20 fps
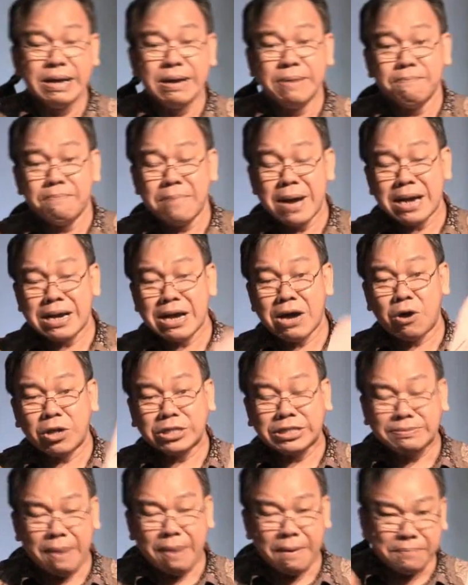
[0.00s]
Maka oleh
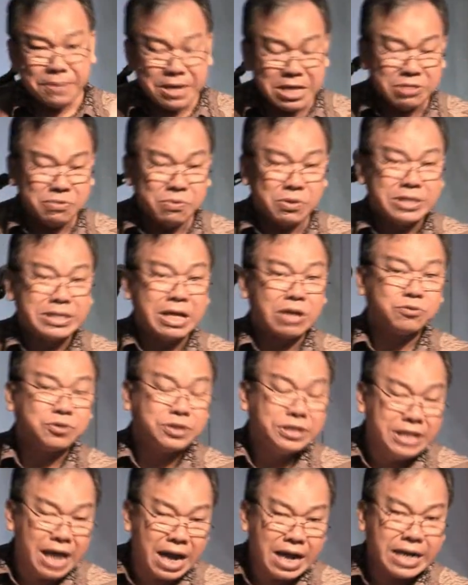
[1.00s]
sebab itu kita harus
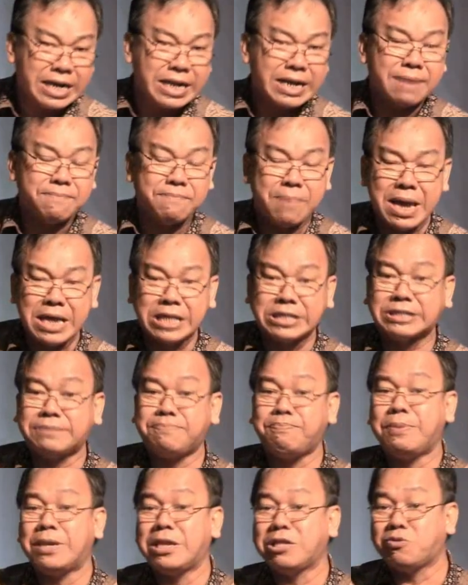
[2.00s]
jaga dengan baik
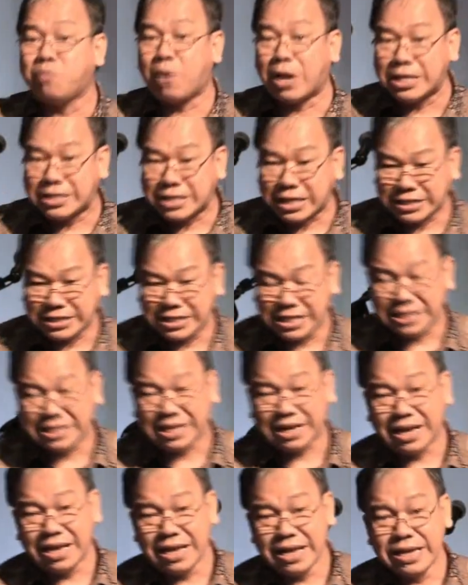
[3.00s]
spiritualitas
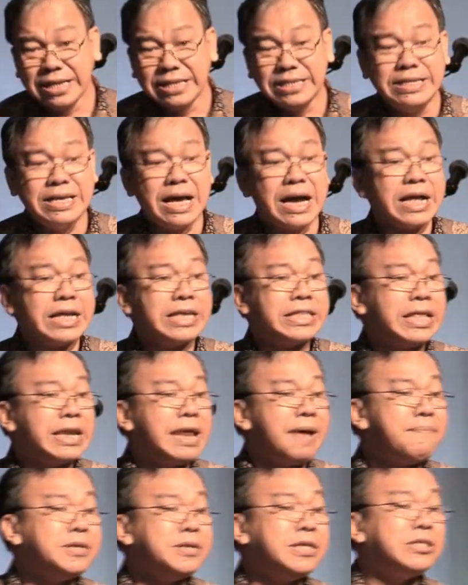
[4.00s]
kita. Jangan kita
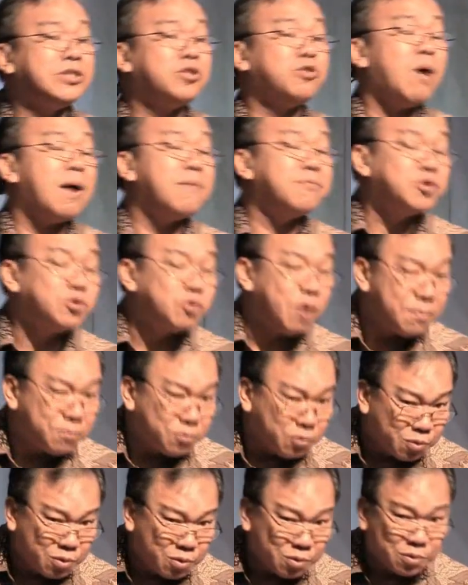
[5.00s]
dapat suam-suam
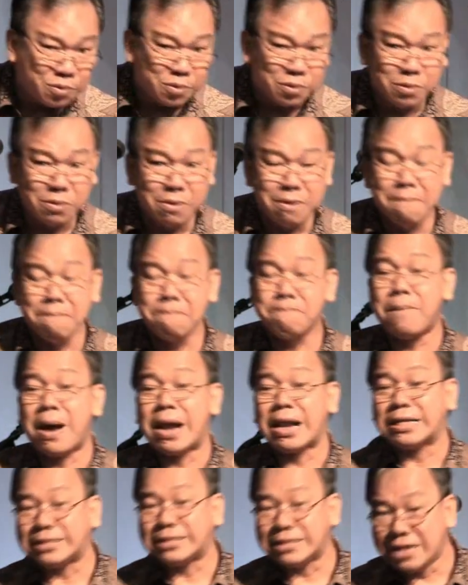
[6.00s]
kuku.
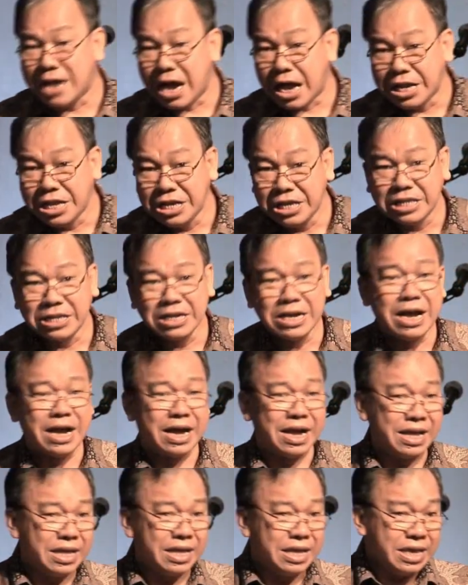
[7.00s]
Panas enggak, dingin enggak.
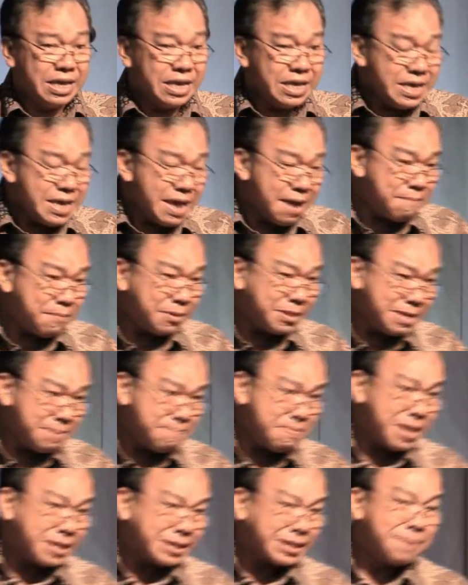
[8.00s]
Yang penting
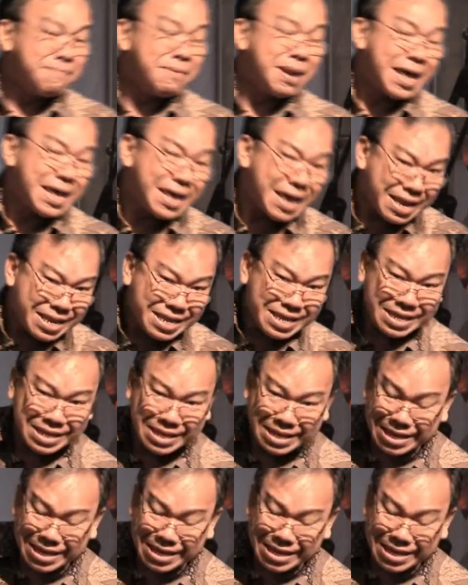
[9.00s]
Pak saya melayani.